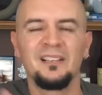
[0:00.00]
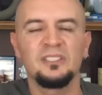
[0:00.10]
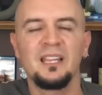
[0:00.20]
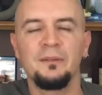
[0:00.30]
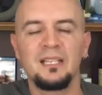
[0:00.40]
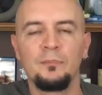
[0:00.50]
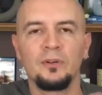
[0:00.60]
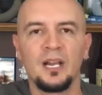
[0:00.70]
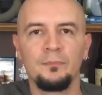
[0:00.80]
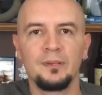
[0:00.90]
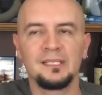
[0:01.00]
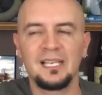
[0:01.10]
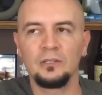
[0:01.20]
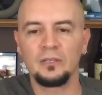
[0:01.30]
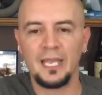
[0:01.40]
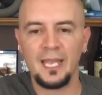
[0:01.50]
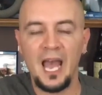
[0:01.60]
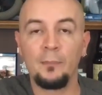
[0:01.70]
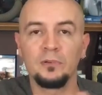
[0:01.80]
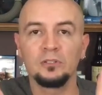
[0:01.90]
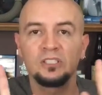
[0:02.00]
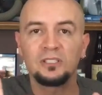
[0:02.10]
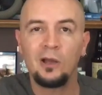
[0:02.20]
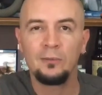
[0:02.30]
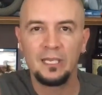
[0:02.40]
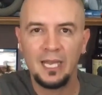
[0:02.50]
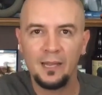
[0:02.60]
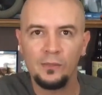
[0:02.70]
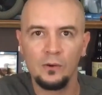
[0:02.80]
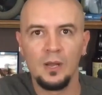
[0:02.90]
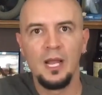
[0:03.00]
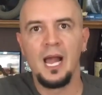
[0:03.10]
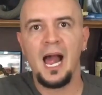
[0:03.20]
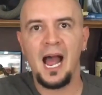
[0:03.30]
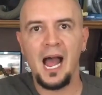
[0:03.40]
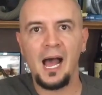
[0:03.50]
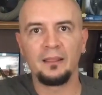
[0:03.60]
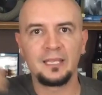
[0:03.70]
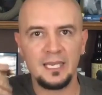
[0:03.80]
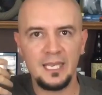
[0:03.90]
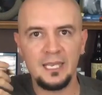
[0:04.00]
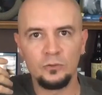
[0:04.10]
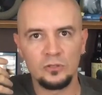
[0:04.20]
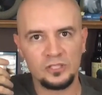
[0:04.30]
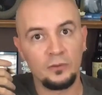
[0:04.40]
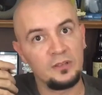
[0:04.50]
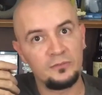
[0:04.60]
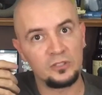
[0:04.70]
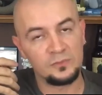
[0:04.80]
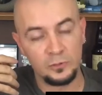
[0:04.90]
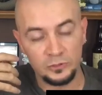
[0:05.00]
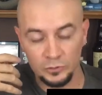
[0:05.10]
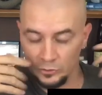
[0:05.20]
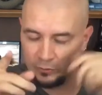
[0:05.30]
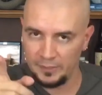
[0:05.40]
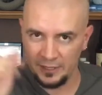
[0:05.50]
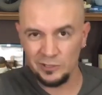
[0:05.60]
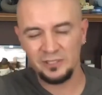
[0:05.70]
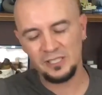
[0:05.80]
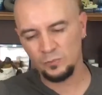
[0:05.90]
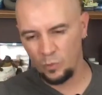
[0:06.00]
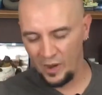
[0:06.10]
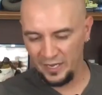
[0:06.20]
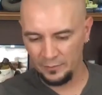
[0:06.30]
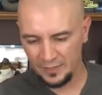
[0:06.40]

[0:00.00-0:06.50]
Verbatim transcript: no se deben de apurar pensando que Apple los está obligando a adquirir unos audífonos Bluetooth. Entonces, bueno.